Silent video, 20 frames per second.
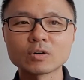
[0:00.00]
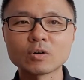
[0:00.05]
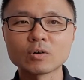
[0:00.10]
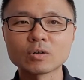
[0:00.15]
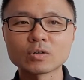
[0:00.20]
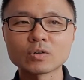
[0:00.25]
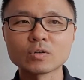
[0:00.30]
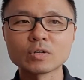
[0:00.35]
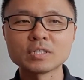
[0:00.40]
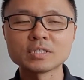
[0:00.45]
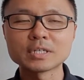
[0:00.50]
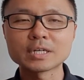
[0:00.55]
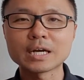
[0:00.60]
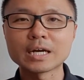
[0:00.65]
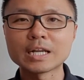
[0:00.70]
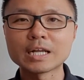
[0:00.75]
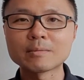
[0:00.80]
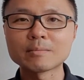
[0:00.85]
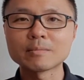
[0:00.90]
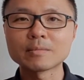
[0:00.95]
kondisi
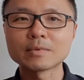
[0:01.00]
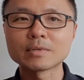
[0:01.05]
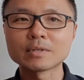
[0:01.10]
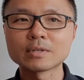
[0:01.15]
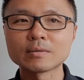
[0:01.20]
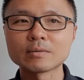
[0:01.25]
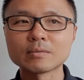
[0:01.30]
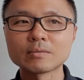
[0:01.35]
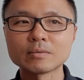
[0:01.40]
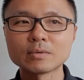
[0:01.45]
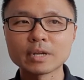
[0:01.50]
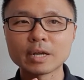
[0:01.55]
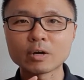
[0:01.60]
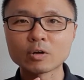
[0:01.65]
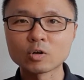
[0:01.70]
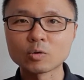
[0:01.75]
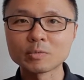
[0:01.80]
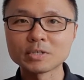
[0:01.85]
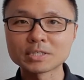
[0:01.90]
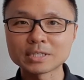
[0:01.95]
keadaan
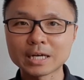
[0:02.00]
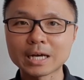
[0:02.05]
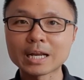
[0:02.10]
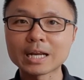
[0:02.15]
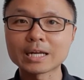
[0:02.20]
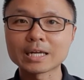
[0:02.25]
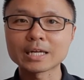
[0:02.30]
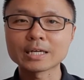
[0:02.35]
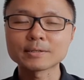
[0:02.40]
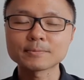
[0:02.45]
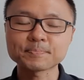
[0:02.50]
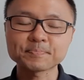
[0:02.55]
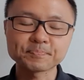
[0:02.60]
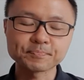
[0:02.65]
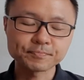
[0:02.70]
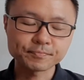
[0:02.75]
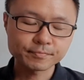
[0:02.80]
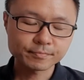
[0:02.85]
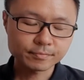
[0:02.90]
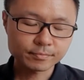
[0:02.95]
ekonomi sekarang ya
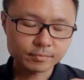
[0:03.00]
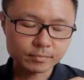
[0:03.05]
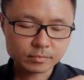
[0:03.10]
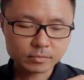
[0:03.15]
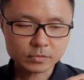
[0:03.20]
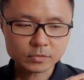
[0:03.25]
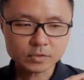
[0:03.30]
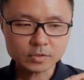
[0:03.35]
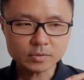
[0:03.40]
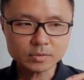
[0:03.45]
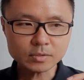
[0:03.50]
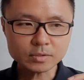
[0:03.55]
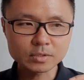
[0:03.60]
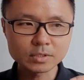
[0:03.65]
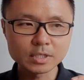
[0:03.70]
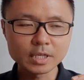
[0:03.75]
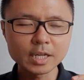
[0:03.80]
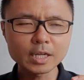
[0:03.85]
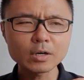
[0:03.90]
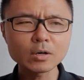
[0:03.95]

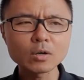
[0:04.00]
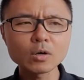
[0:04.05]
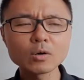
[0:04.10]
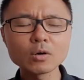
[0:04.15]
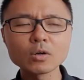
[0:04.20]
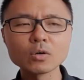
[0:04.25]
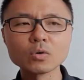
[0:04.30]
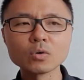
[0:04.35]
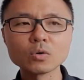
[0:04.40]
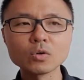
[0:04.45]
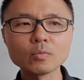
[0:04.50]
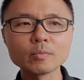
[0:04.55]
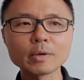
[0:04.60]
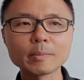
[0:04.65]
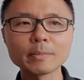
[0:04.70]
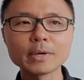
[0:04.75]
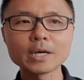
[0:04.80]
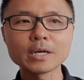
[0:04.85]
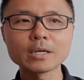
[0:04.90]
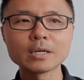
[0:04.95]
jadi kalau dulu
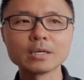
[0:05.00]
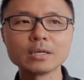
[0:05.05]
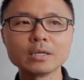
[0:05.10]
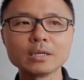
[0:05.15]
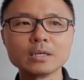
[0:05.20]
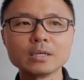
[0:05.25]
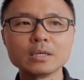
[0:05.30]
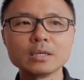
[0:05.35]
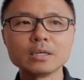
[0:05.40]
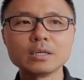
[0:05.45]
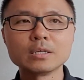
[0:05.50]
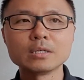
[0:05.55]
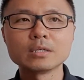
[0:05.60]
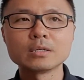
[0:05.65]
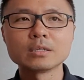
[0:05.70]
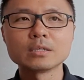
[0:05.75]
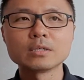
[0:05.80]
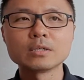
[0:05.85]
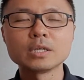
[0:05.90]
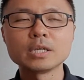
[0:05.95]
memang
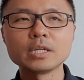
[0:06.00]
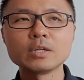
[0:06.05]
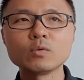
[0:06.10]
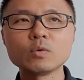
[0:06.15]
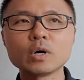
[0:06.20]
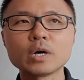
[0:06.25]
di